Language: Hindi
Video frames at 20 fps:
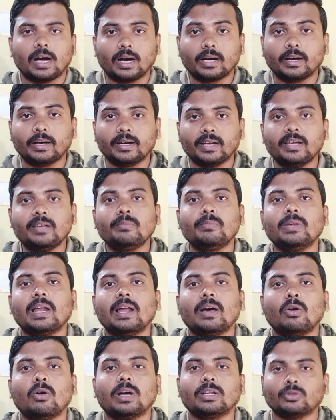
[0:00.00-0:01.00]
अगर नहीं
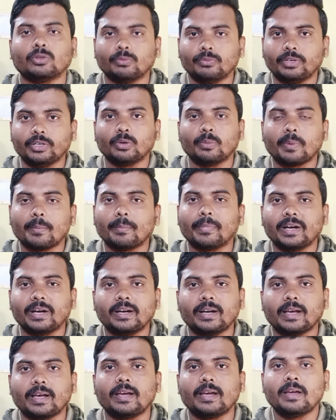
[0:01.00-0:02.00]
मिला होगा तो वीडियो पे
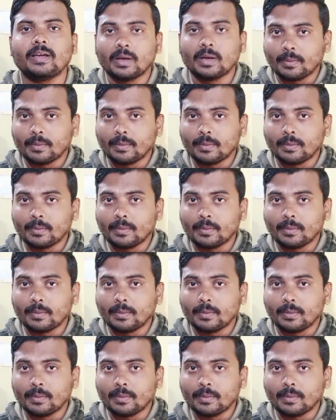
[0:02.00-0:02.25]
बने रहे